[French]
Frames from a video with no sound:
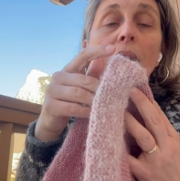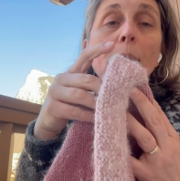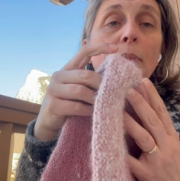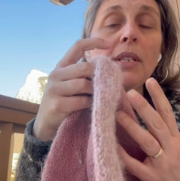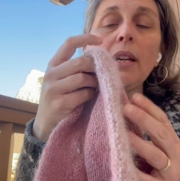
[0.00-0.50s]

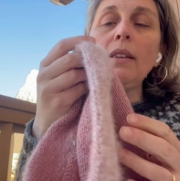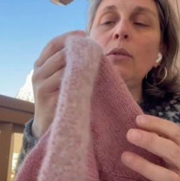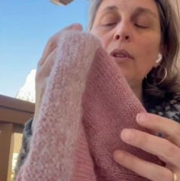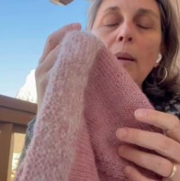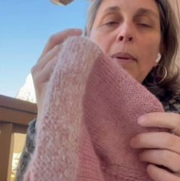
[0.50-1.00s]
un petit
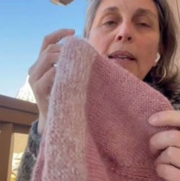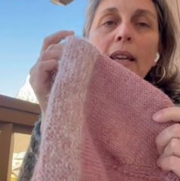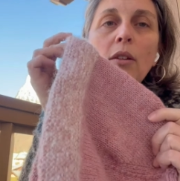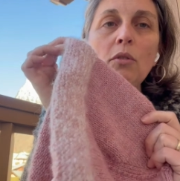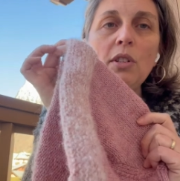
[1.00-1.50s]
reste
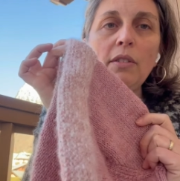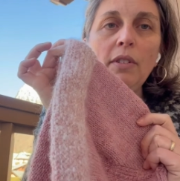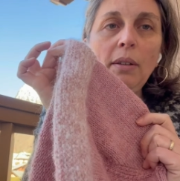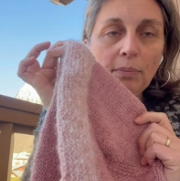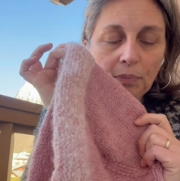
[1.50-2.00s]
d'alpaca que
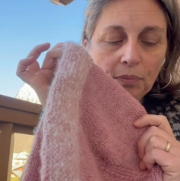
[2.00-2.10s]
j'avais,